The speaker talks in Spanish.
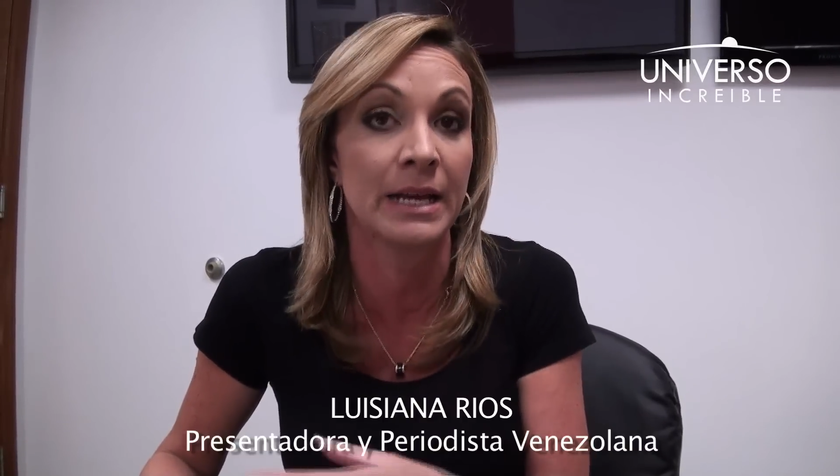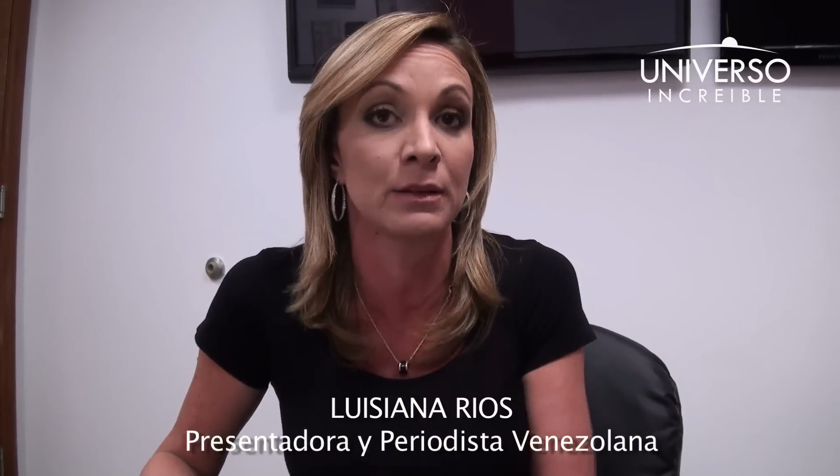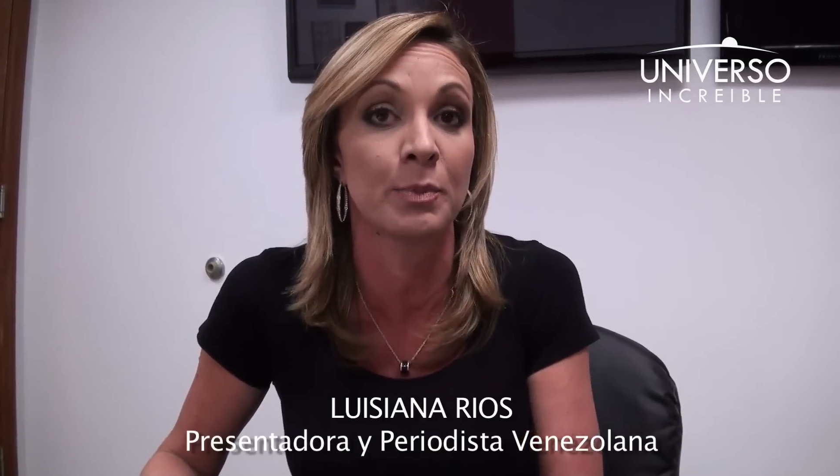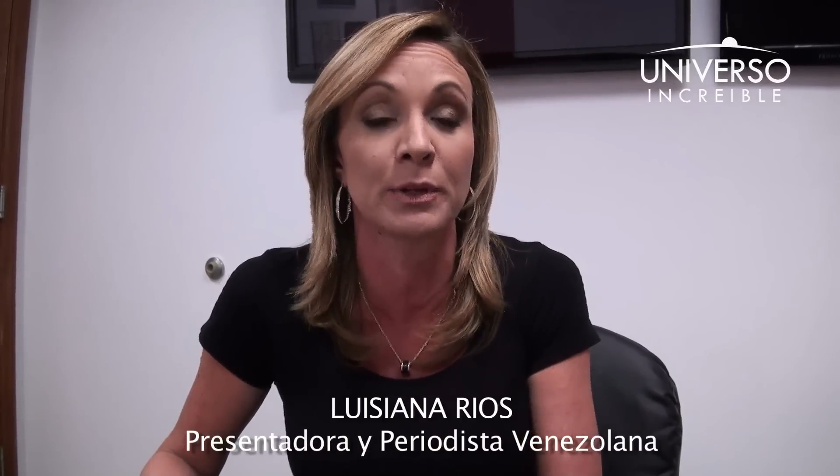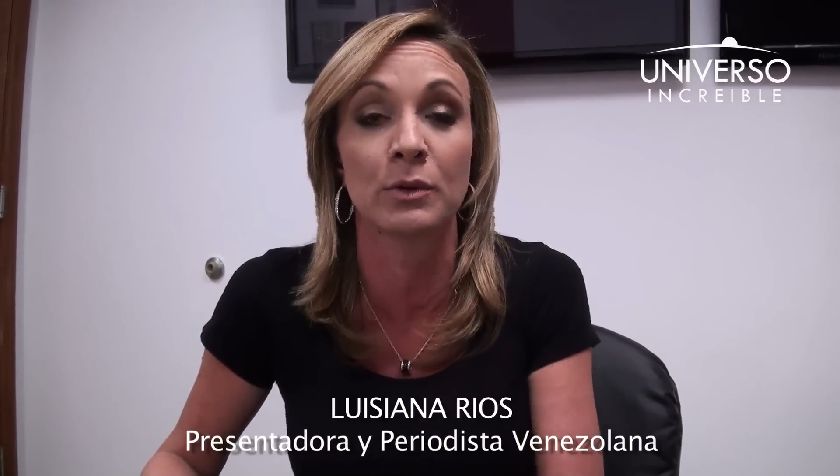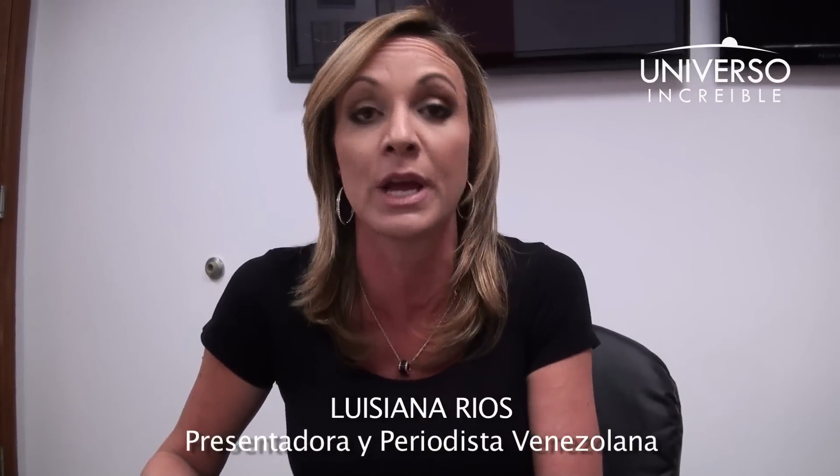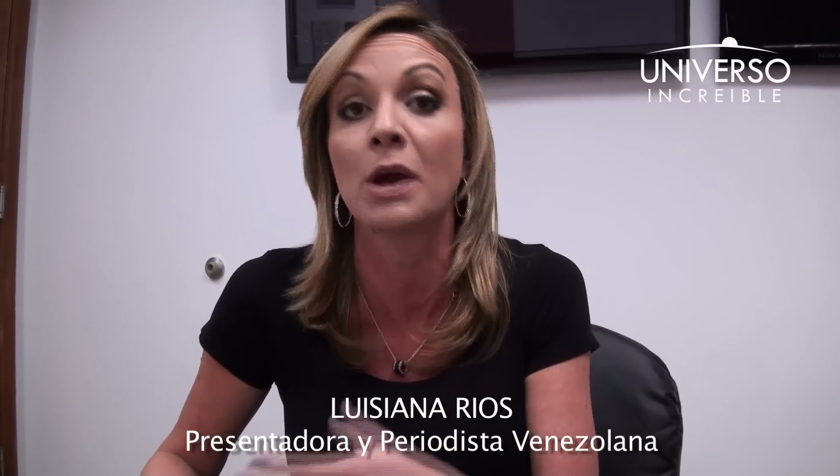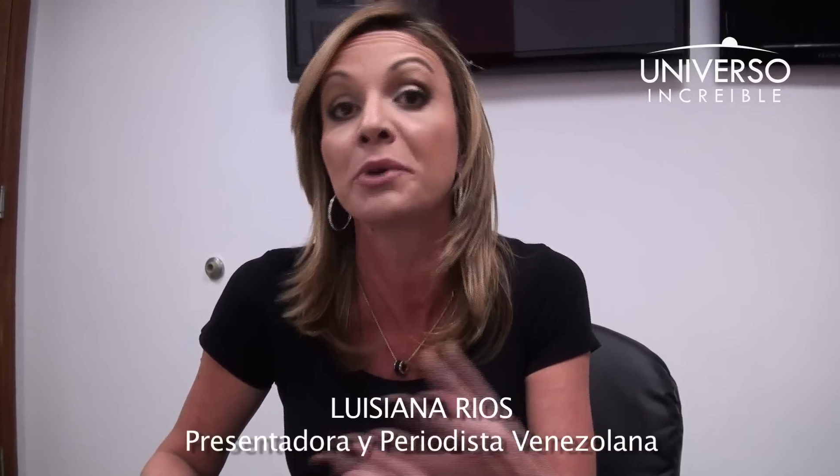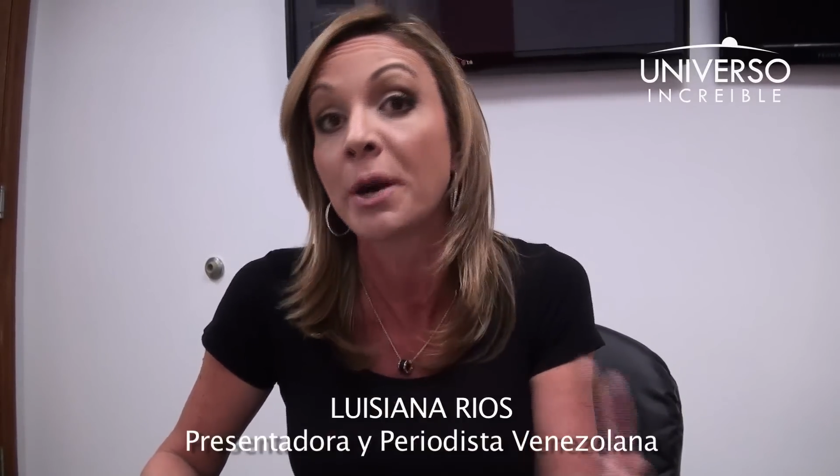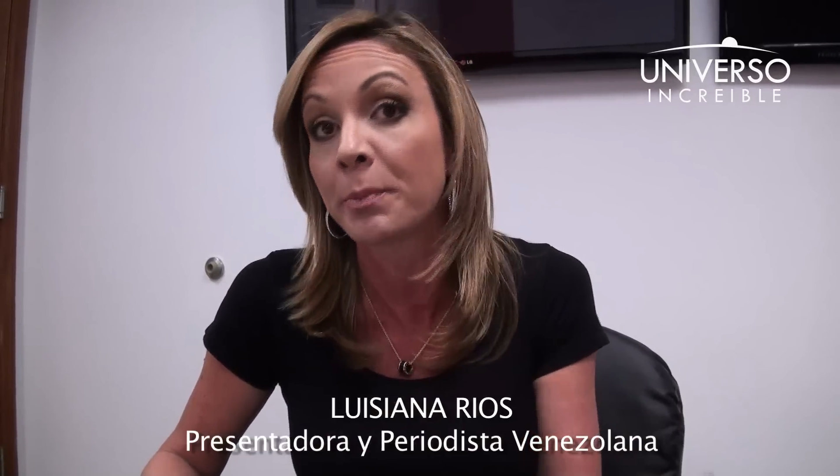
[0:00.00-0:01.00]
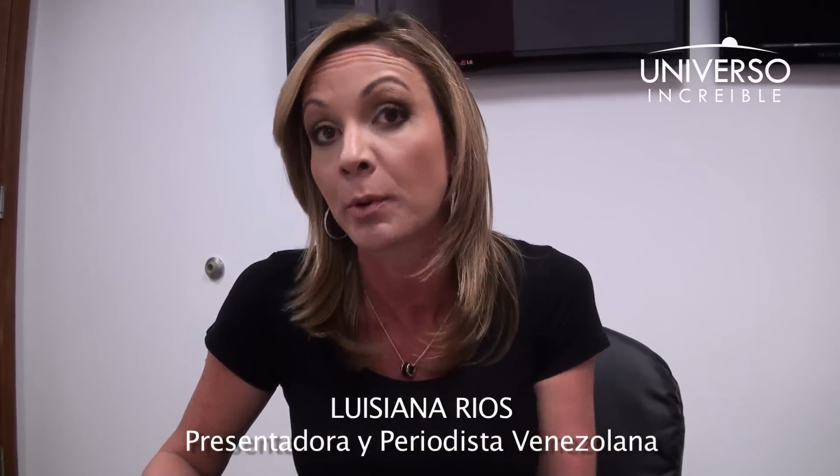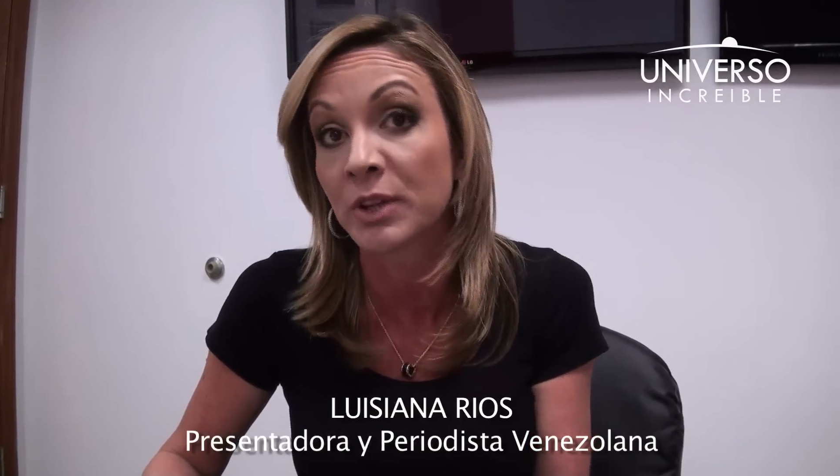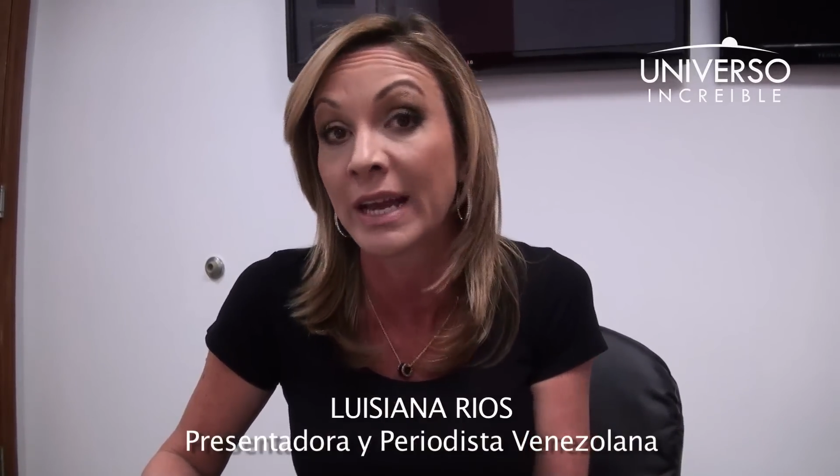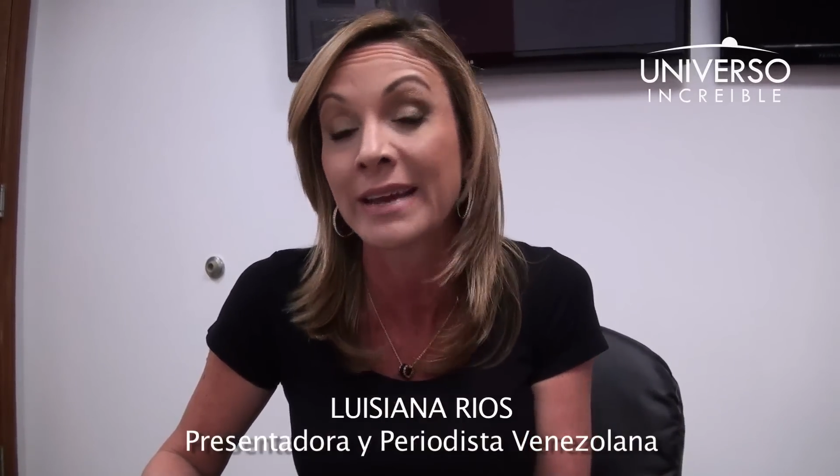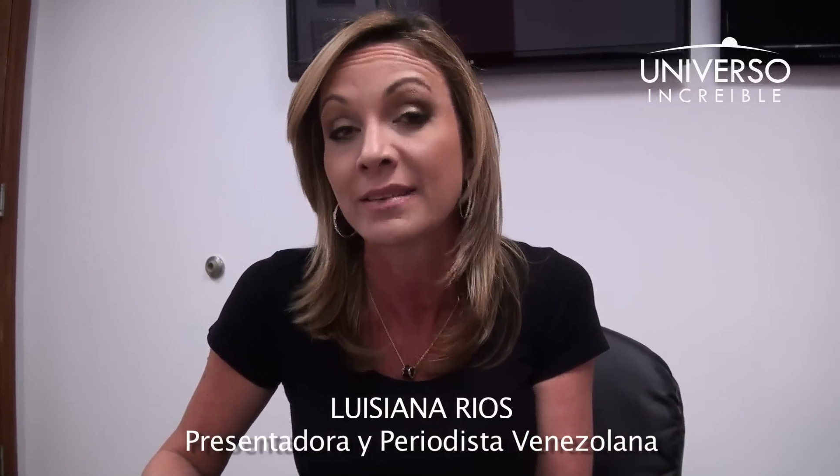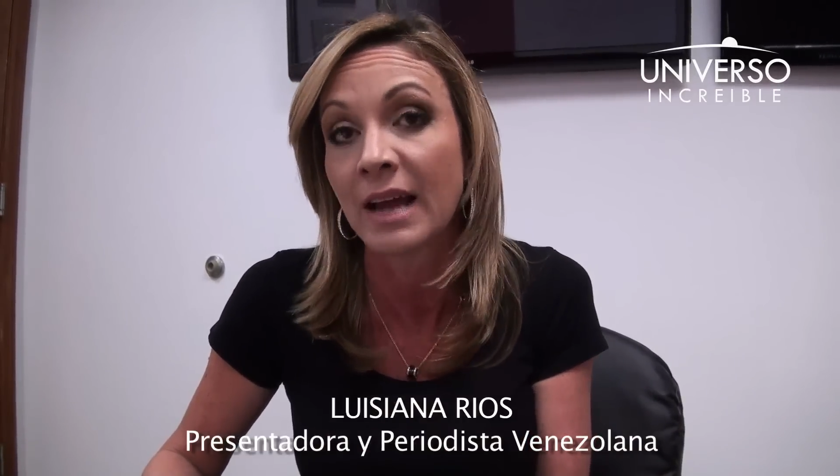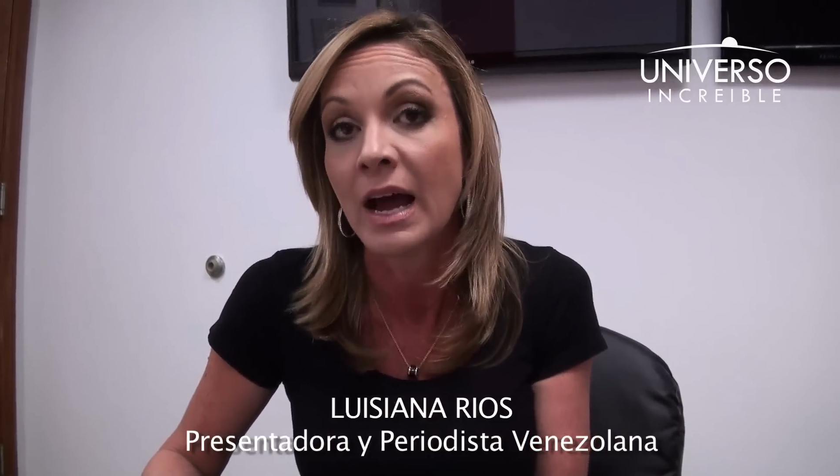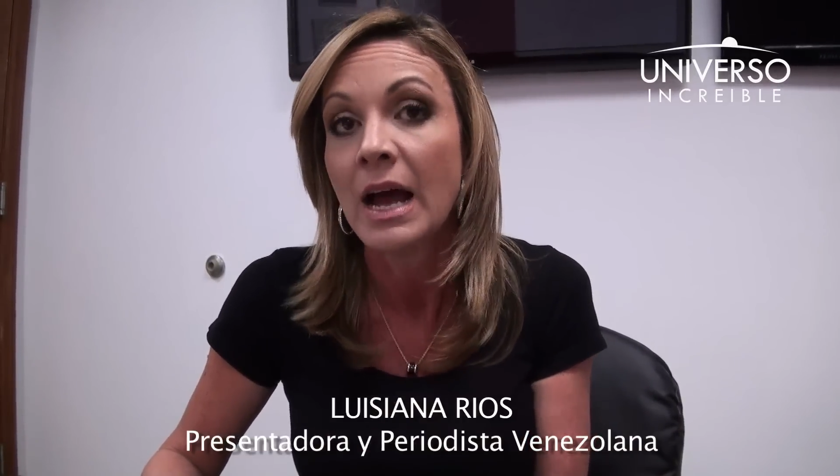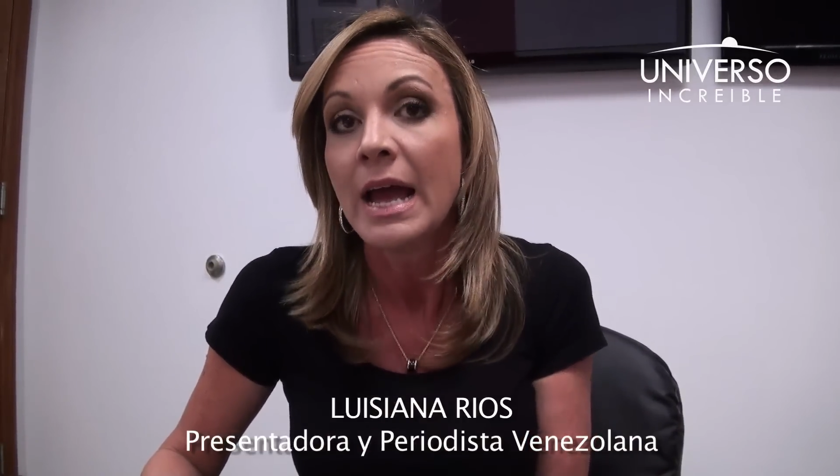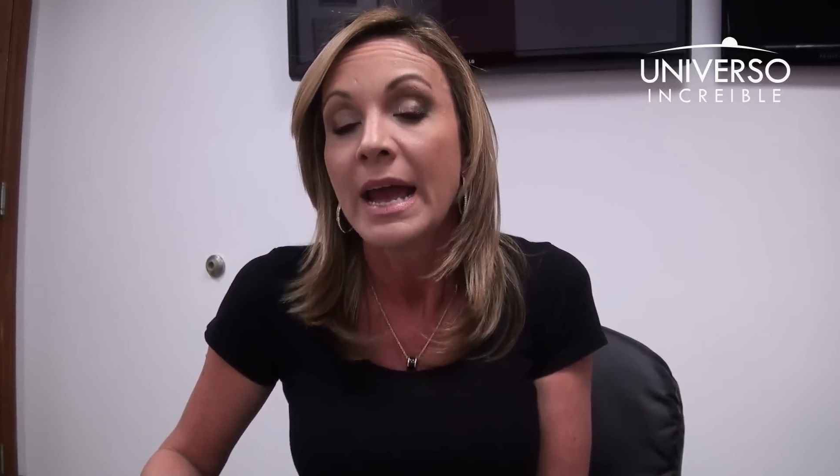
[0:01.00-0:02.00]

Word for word: En esta oportunidad, en una protesta,